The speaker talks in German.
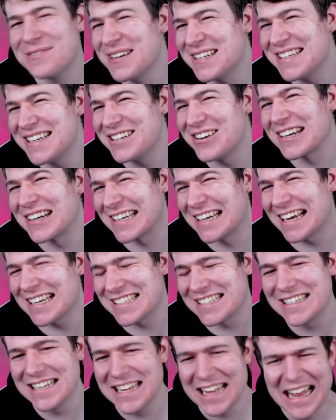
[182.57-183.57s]
wird sich noch
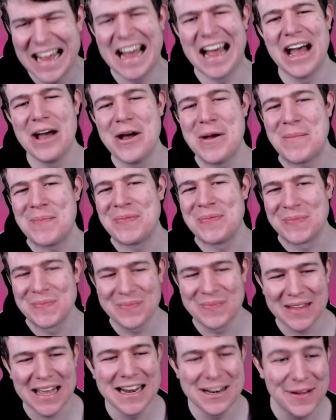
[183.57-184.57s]
krass
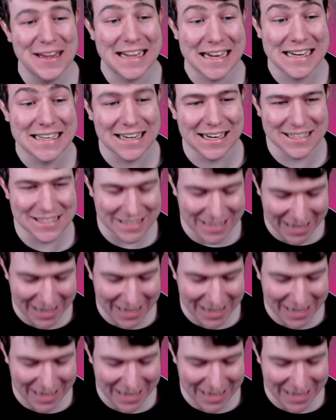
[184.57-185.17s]
ähm, entwickeln, da das